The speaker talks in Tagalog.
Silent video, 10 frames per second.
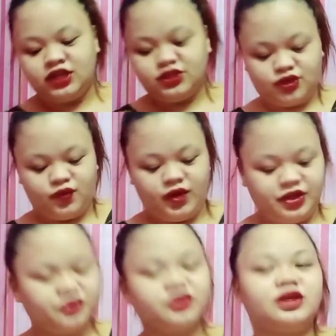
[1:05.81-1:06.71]
So,
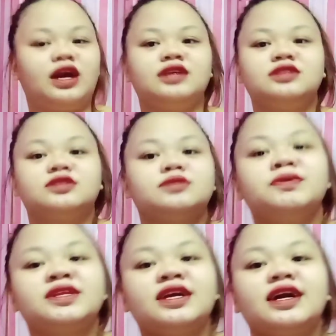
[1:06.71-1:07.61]
ayun guys,
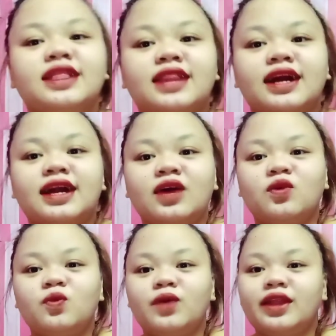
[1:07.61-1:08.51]
matagal-tagal
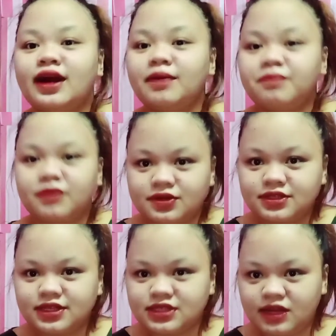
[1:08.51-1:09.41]
akong walang
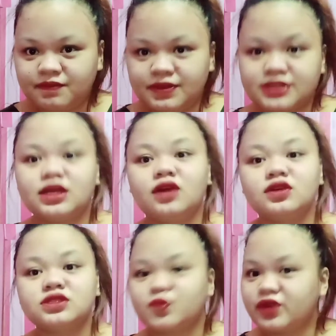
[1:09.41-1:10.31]
upload kasi na busy ako
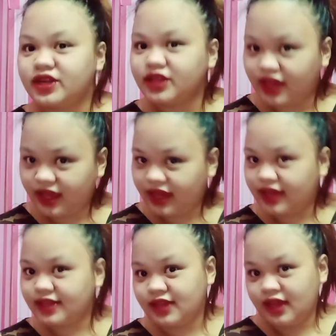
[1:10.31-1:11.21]
sa work
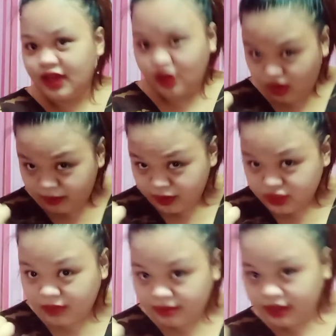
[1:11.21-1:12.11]
and
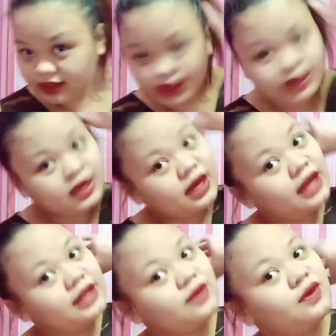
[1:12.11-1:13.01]
Obvious naman,
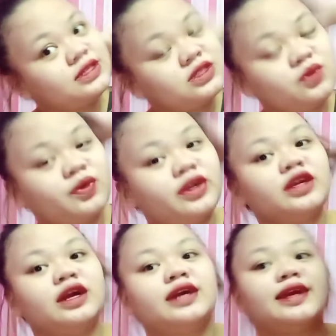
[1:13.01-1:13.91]
kakagagaling ko lang sa
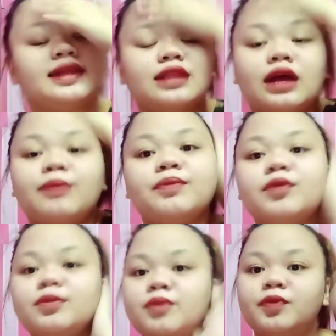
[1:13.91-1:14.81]
work. Ayan, tamang
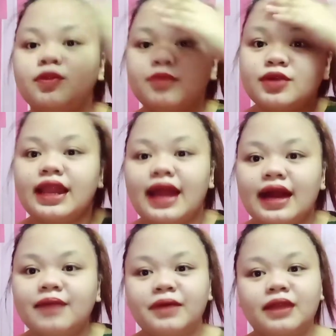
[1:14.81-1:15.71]
pulbo-pulbo na
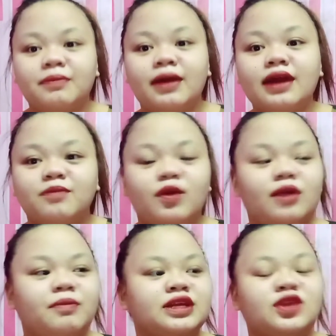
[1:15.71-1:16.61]
lang para
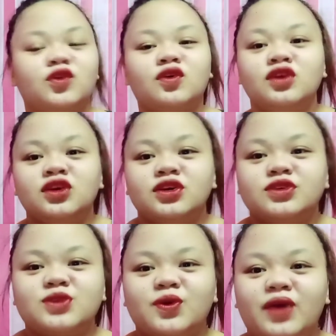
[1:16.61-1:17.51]
magmukhang matino.
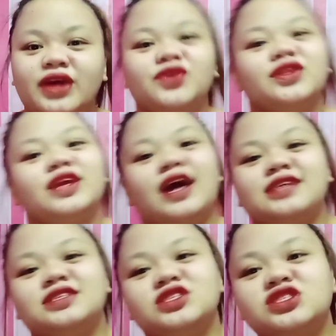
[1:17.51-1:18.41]
So, ayun
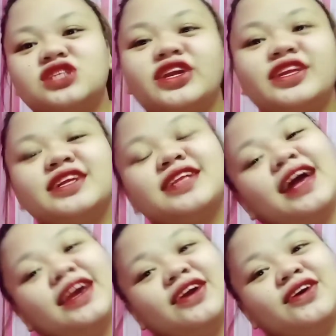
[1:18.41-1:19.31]
guys, start na
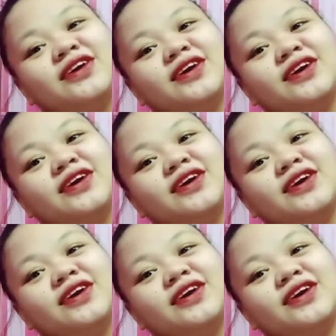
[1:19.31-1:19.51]
tayo!